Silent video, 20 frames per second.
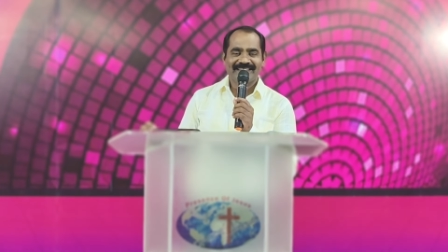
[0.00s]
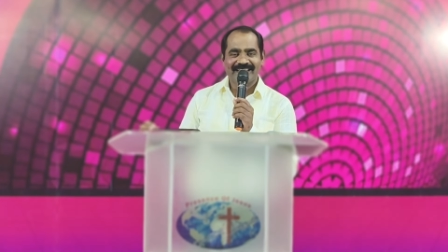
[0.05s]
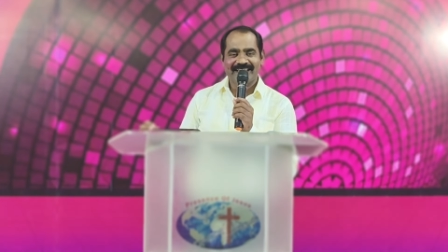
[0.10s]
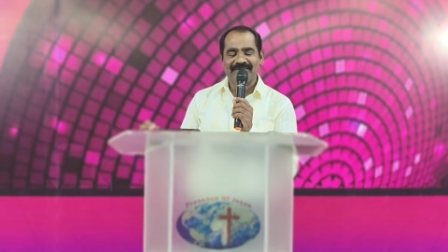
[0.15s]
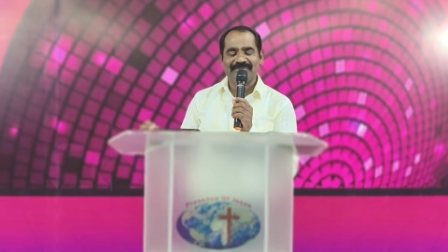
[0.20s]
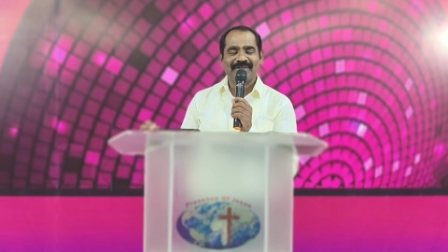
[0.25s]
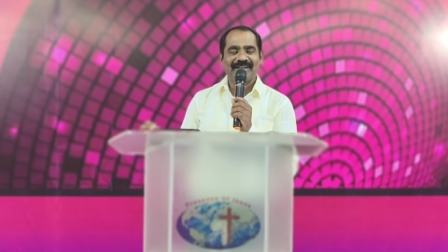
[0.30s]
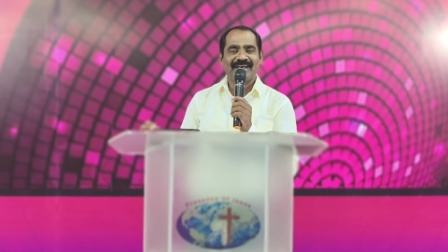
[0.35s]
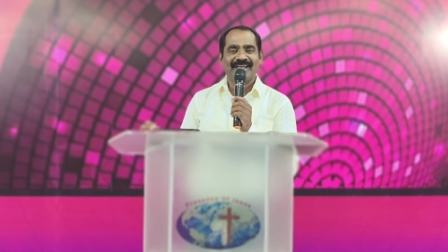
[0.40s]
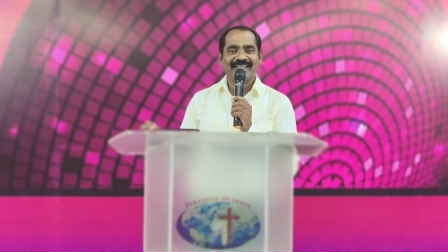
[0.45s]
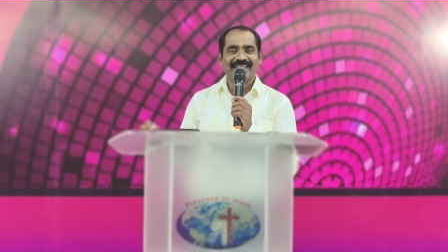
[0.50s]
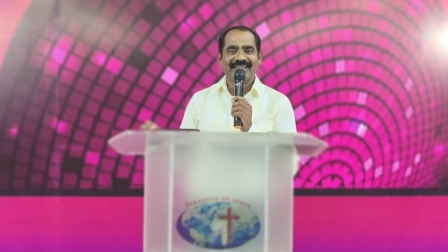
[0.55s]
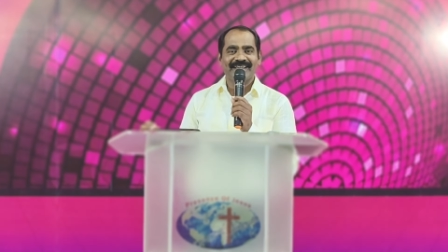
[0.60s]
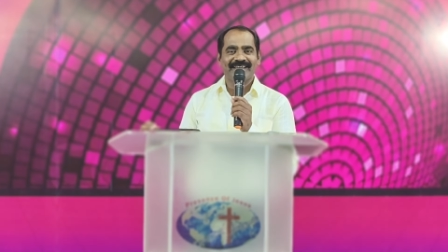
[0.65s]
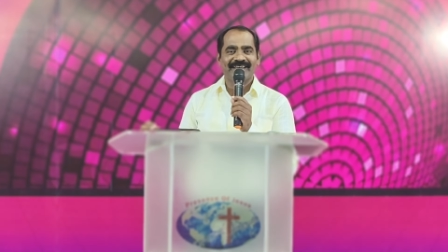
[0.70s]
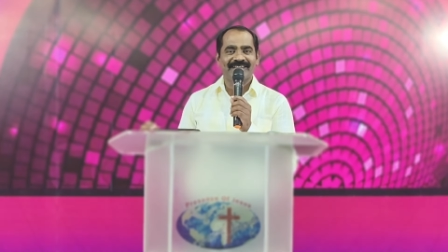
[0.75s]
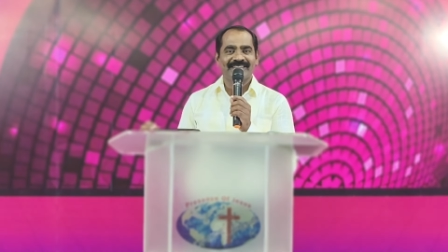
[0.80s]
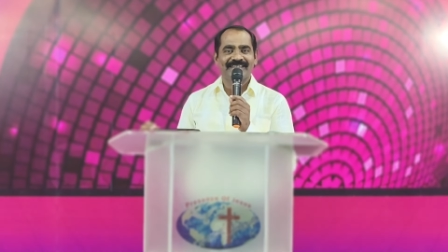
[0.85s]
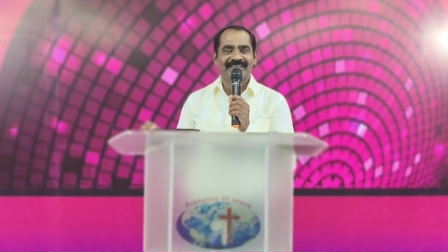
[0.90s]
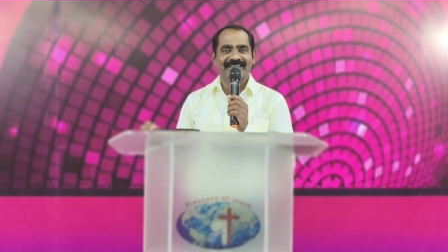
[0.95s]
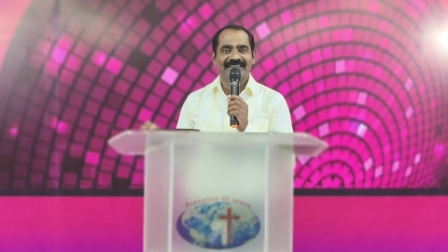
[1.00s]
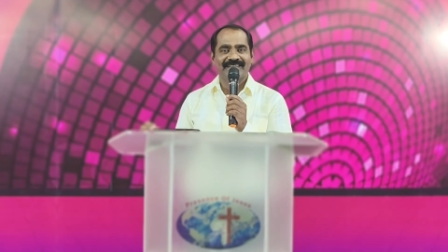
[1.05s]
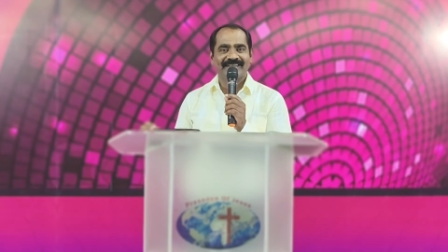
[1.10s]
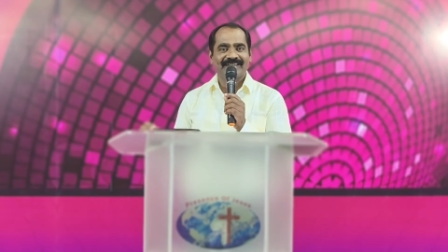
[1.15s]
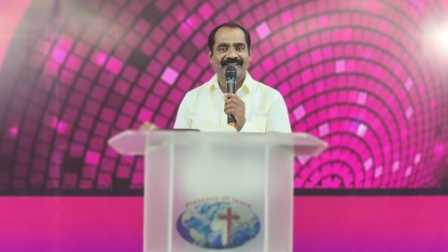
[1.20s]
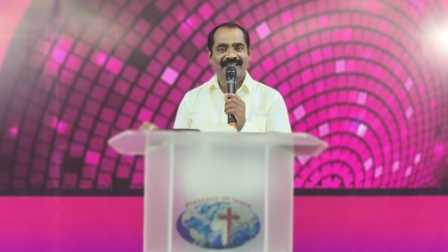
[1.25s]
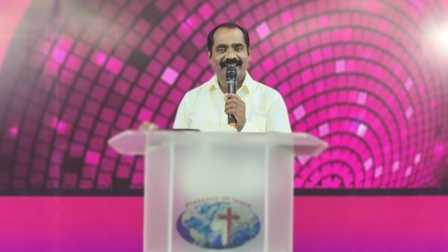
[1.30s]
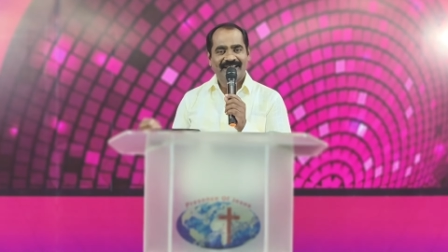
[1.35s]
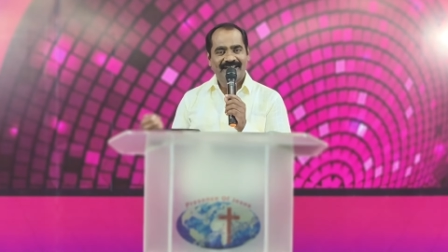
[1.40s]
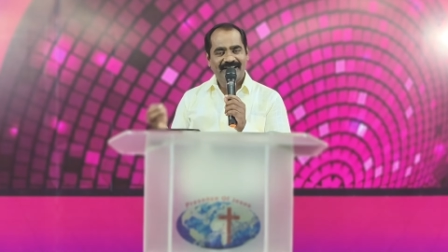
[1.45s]
தேவனாகிய கர்த்தர்
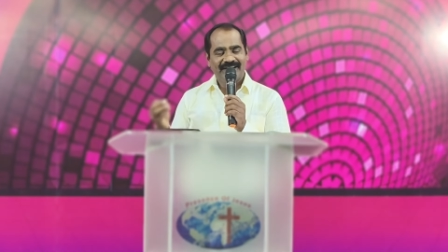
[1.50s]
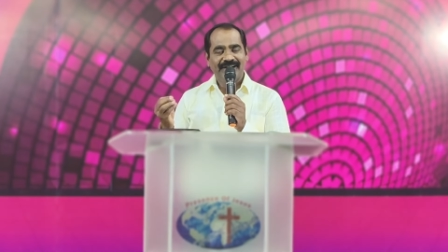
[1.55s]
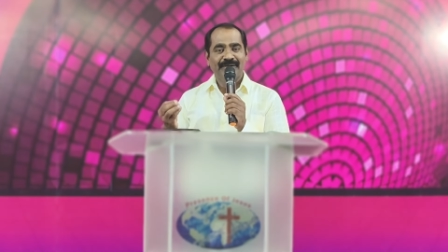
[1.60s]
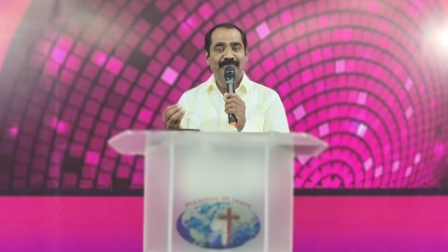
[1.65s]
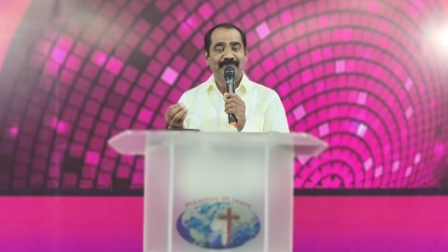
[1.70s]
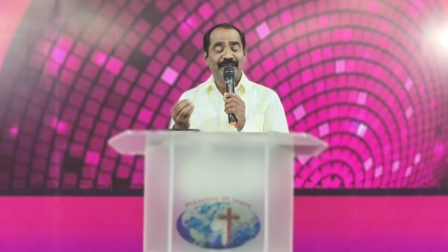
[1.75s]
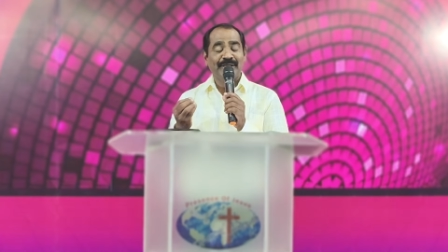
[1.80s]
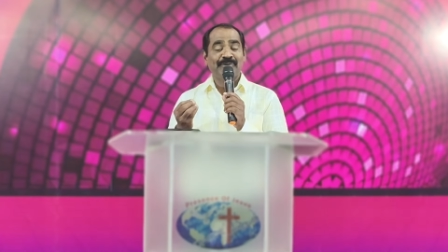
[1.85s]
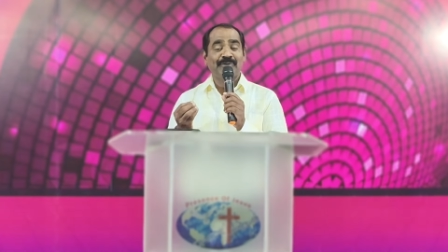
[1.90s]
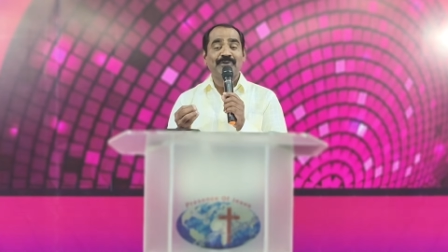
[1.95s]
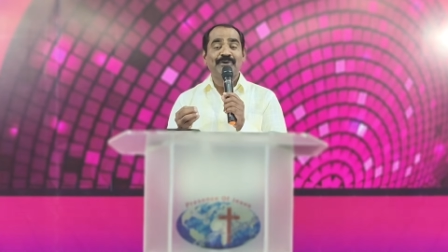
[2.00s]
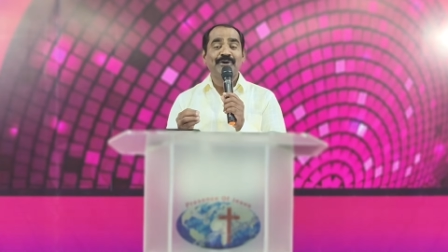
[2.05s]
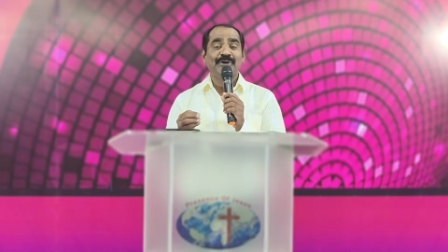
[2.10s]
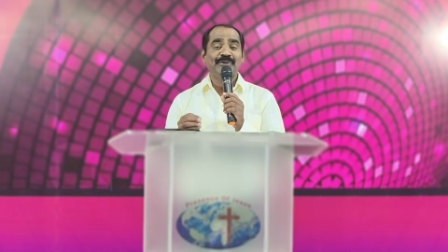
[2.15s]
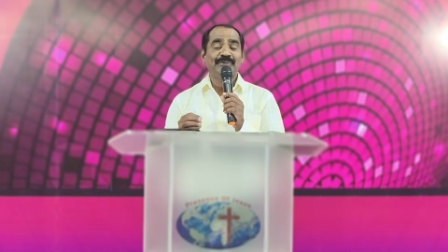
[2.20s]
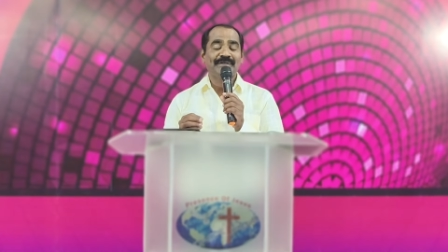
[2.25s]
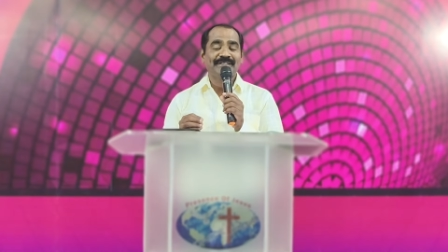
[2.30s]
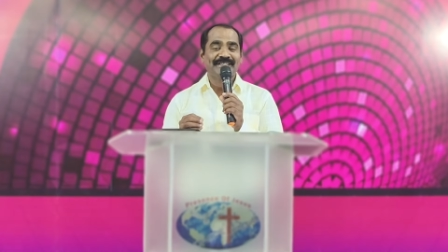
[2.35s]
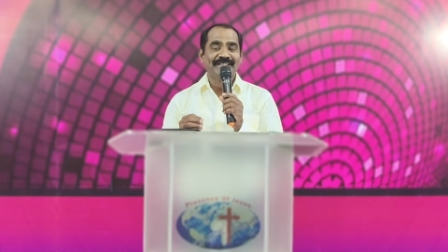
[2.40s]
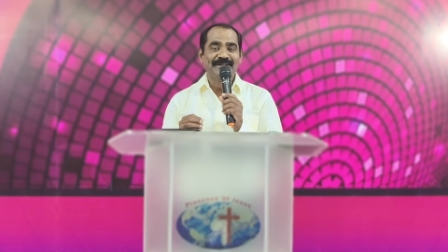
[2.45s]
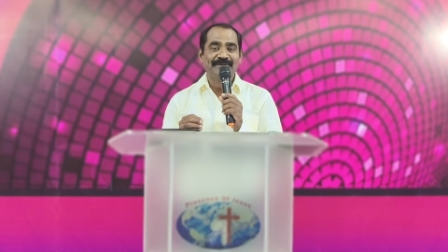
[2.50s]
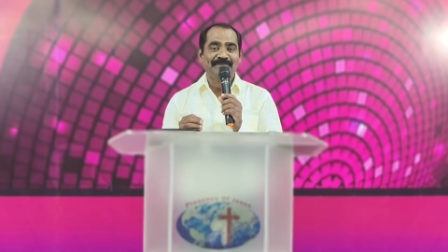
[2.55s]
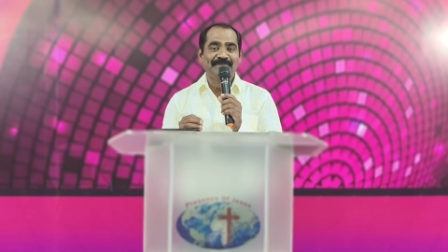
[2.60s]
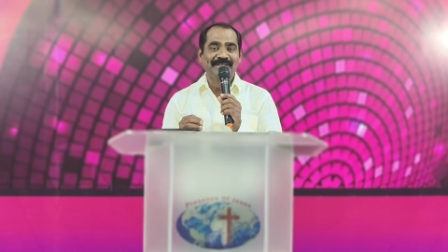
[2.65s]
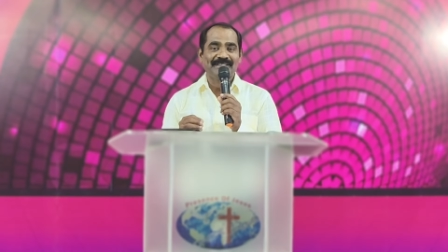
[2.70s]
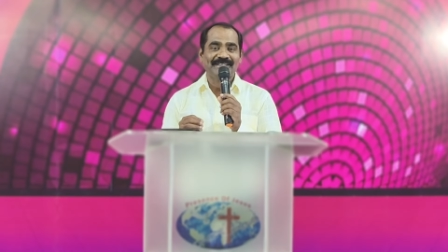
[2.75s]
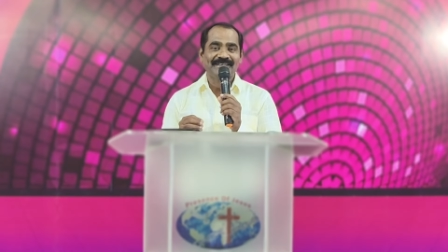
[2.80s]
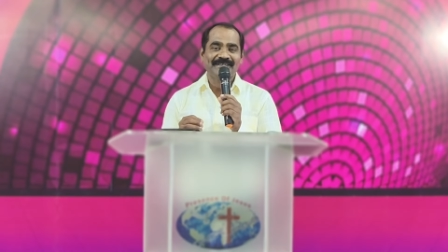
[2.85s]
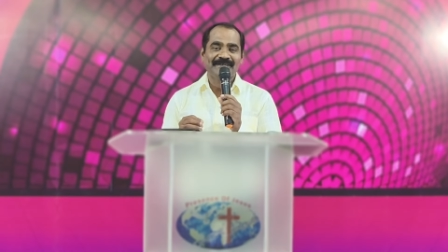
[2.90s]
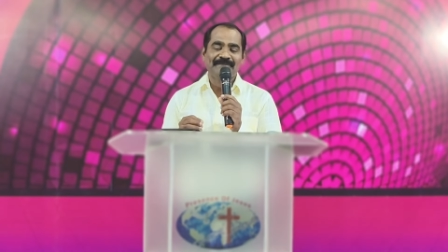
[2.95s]
நம்மை கொண்டு
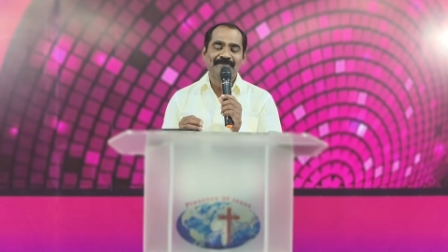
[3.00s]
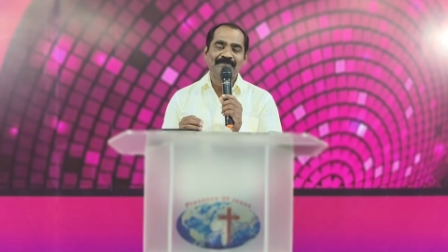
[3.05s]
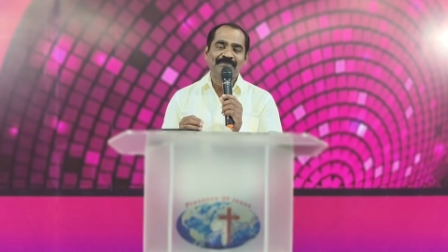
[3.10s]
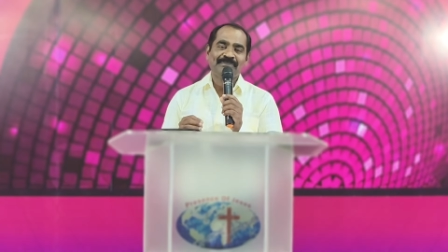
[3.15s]
வந்திருப்பது